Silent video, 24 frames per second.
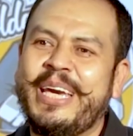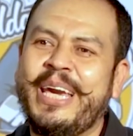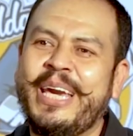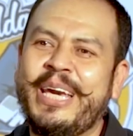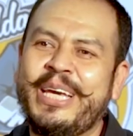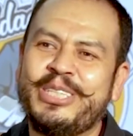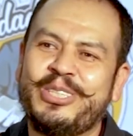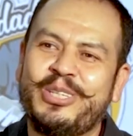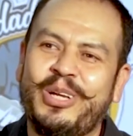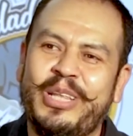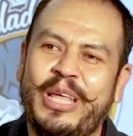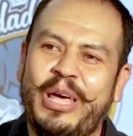y
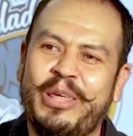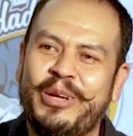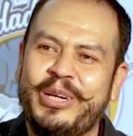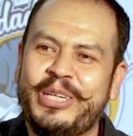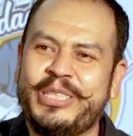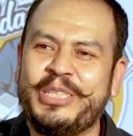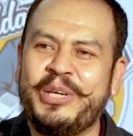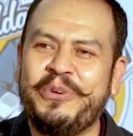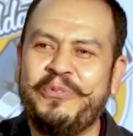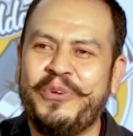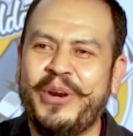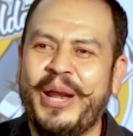soldadores
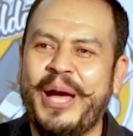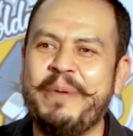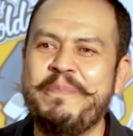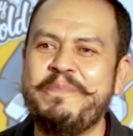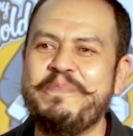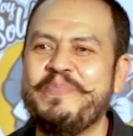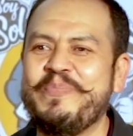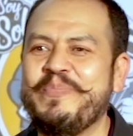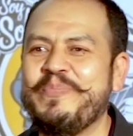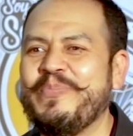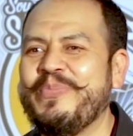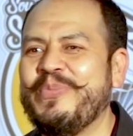
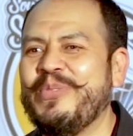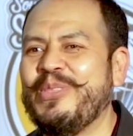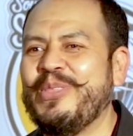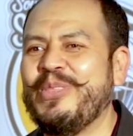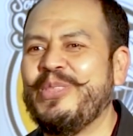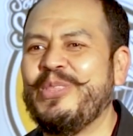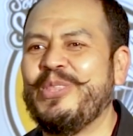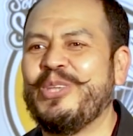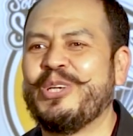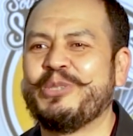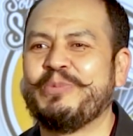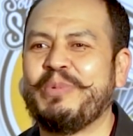Infra,
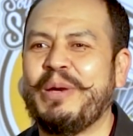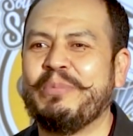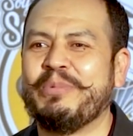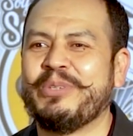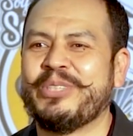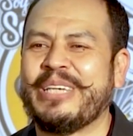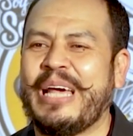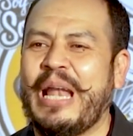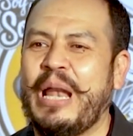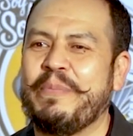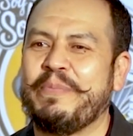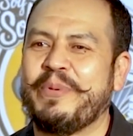nos vemos
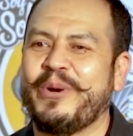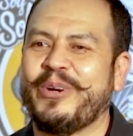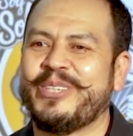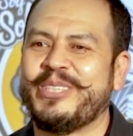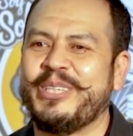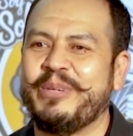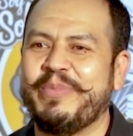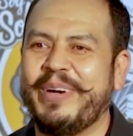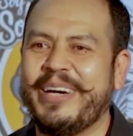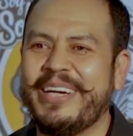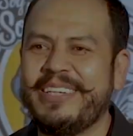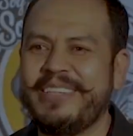a la
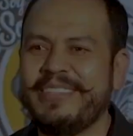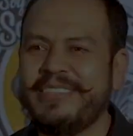próxima.